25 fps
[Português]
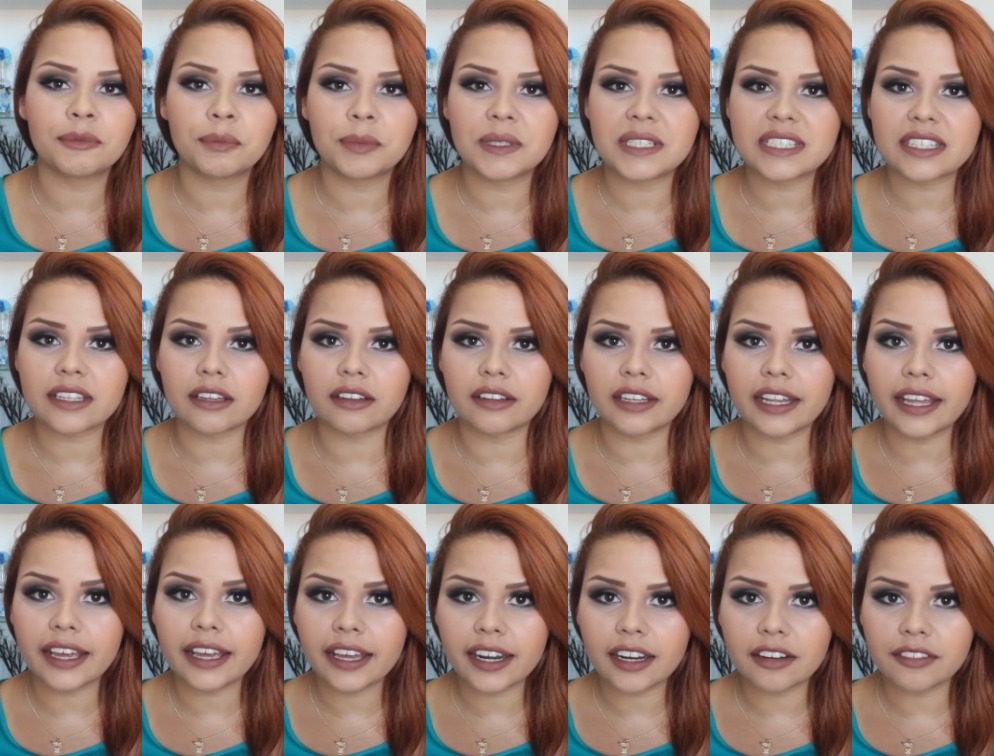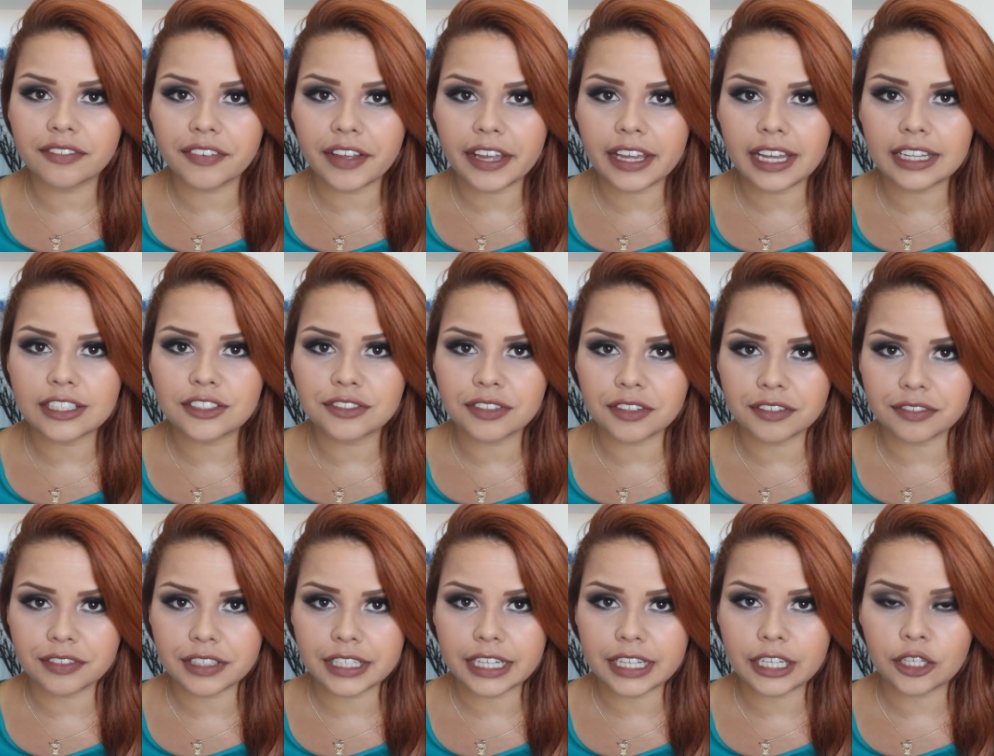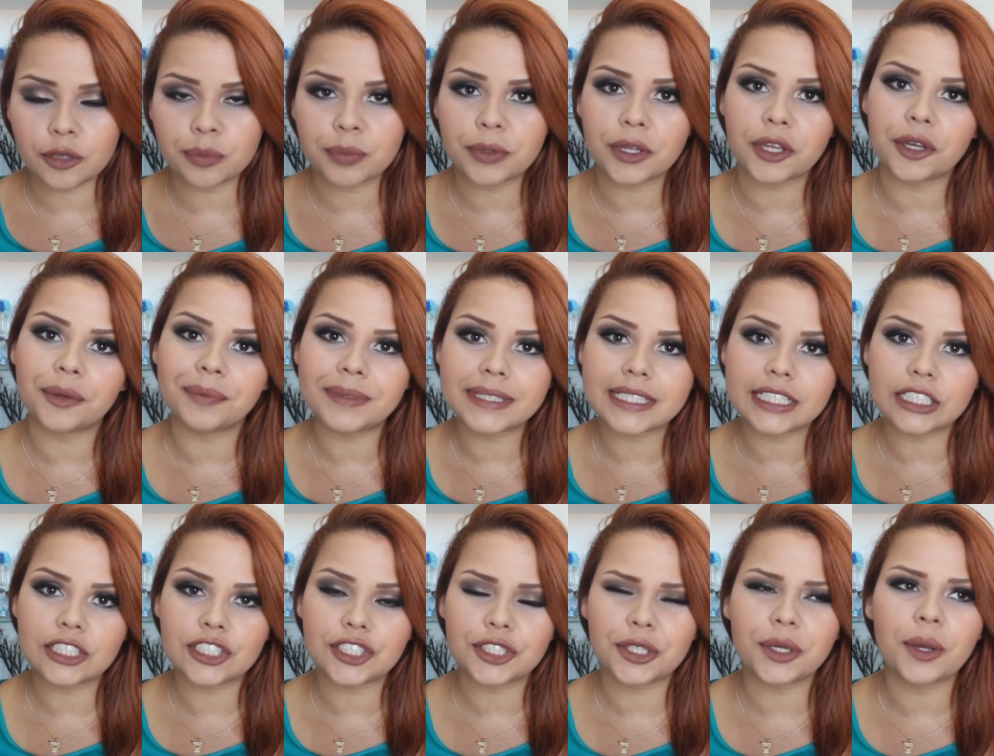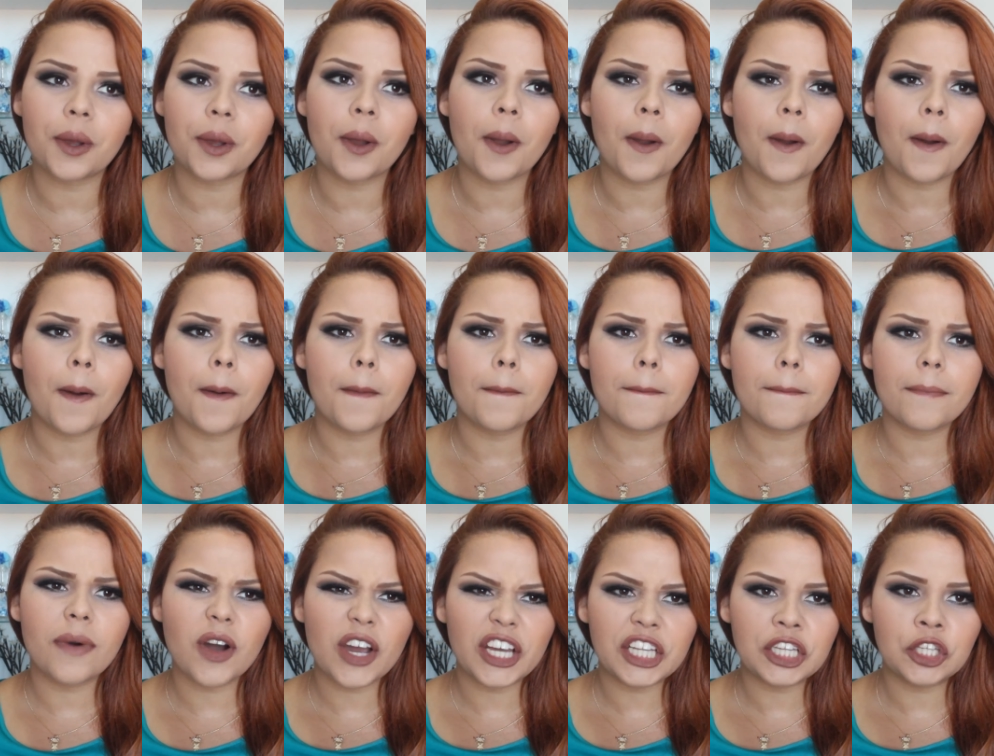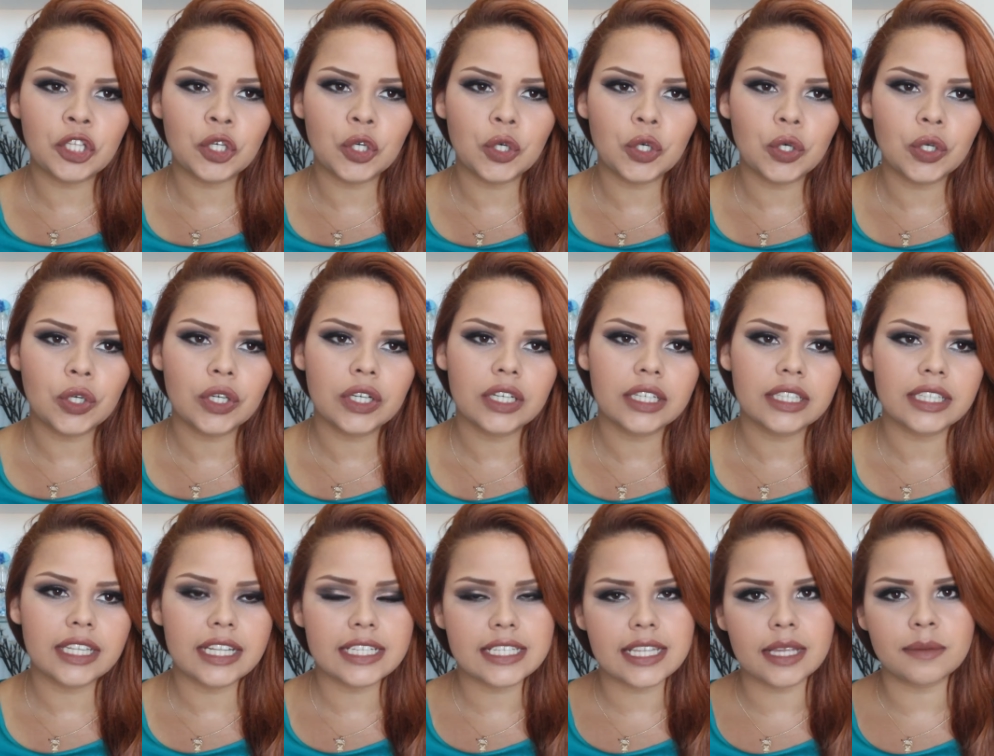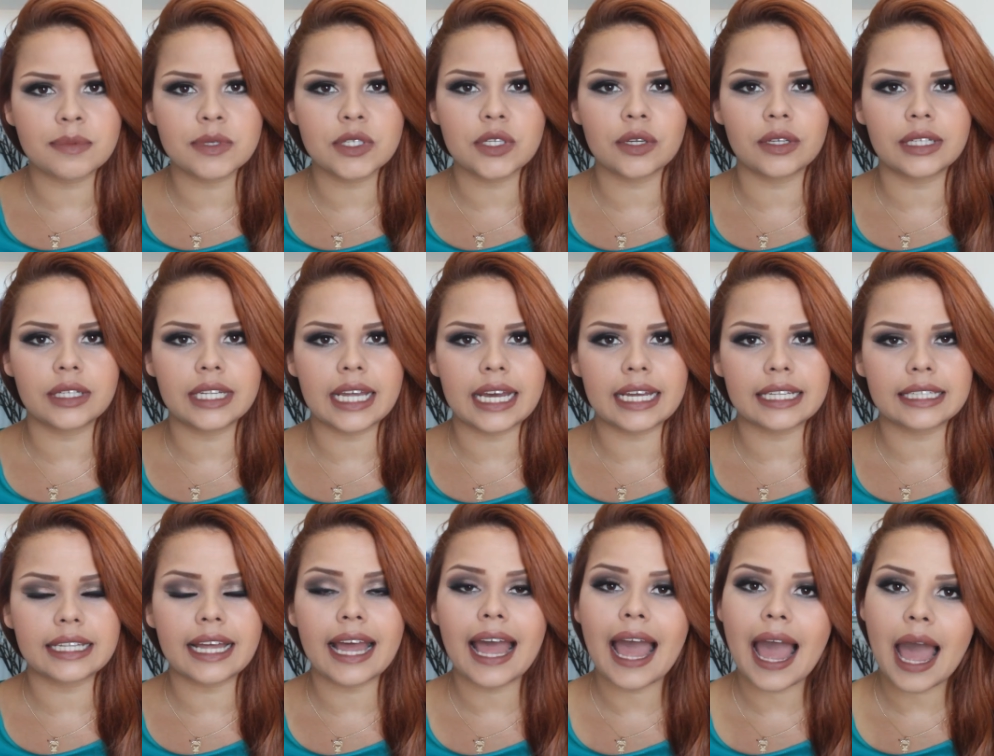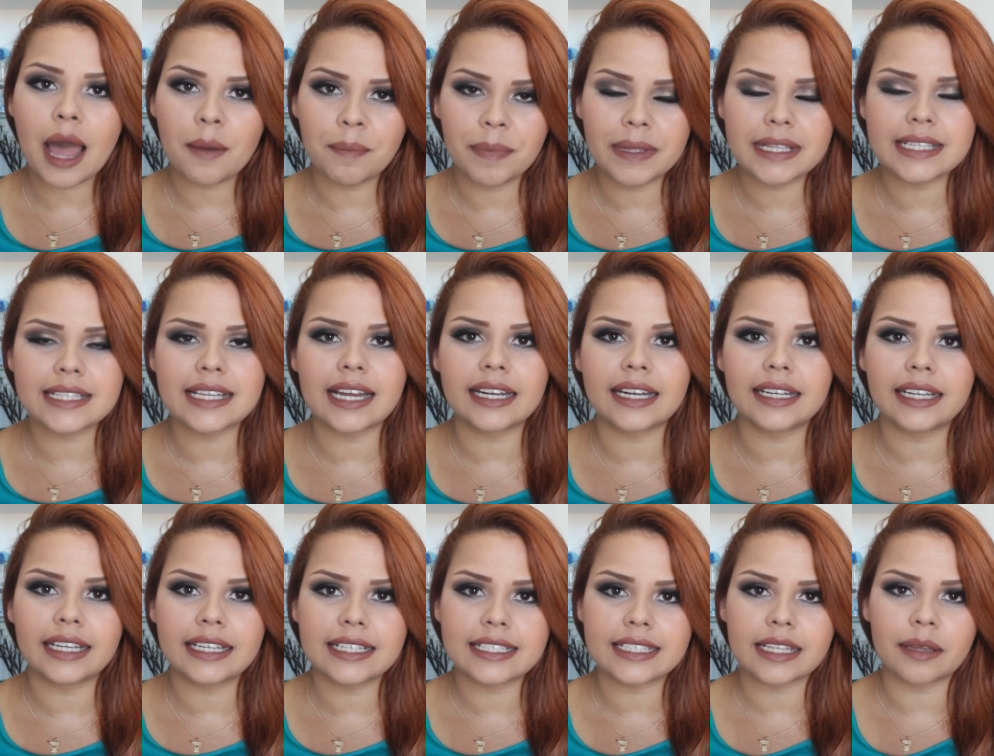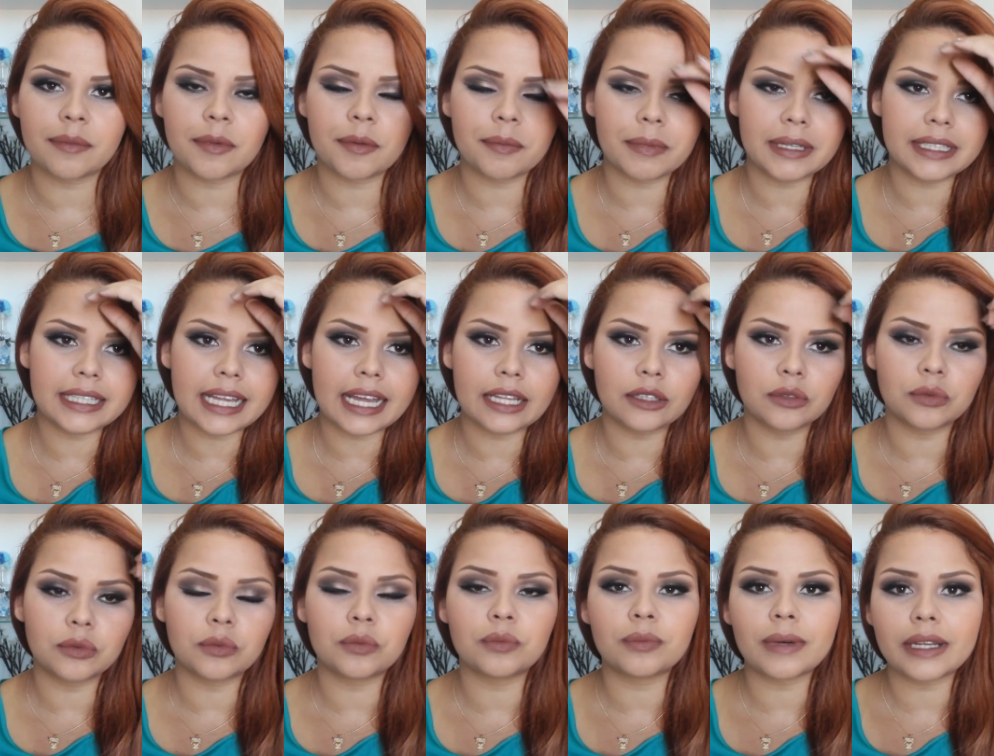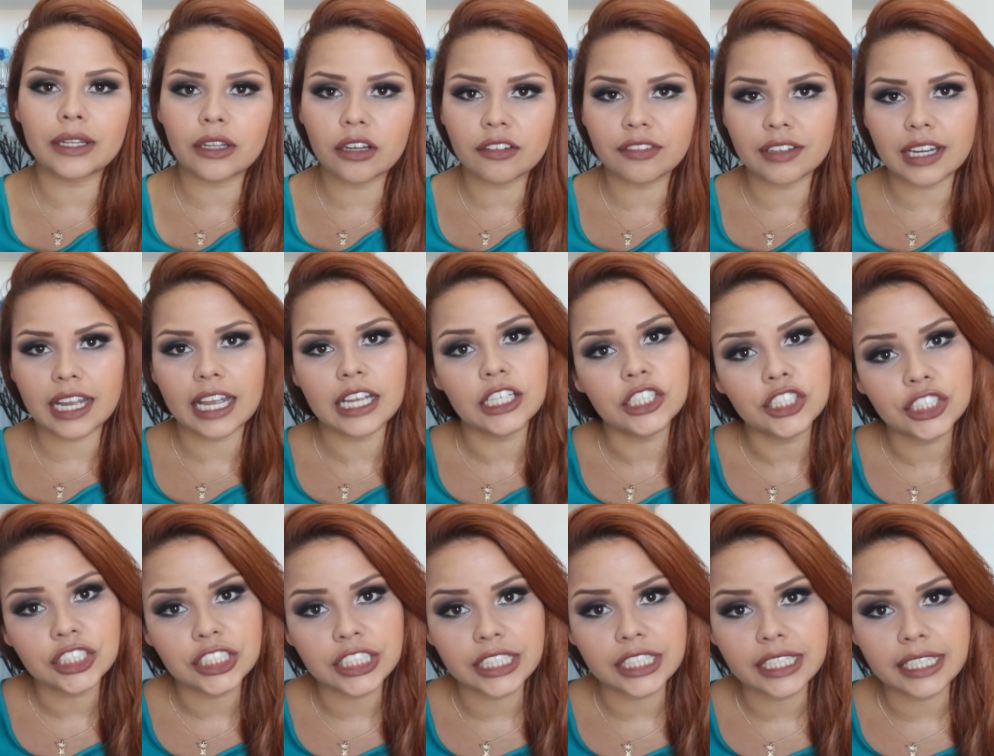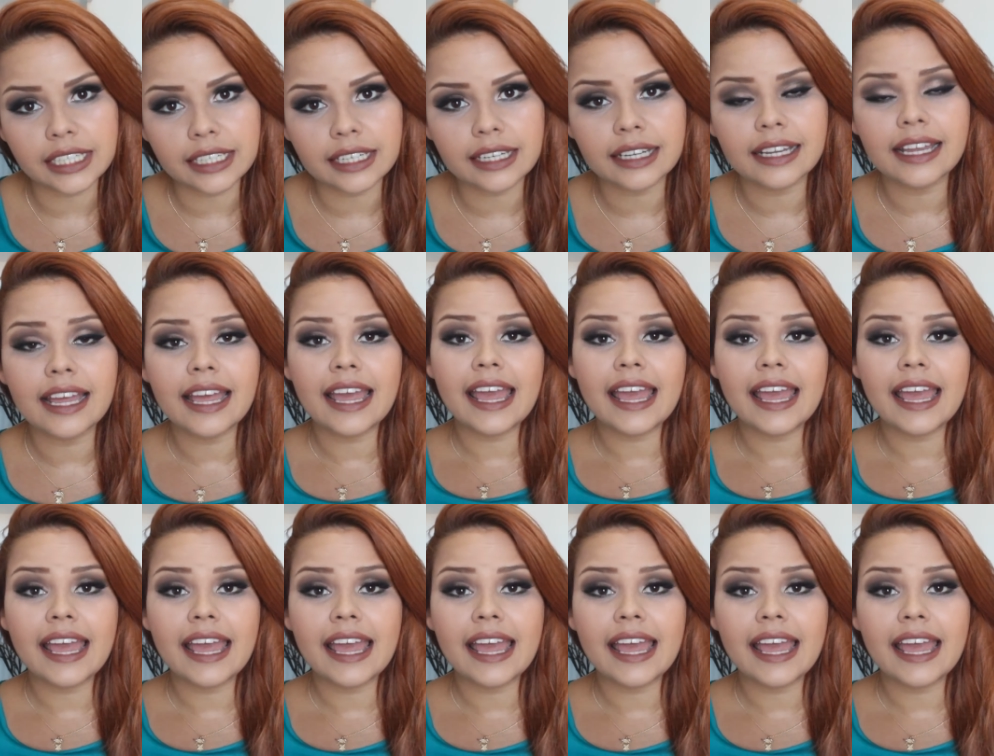Por isso que eu nem gravei a de fevereiro, porque eu me senti muito decepcionada, apesar deles terem me mandado uma nova caixinha.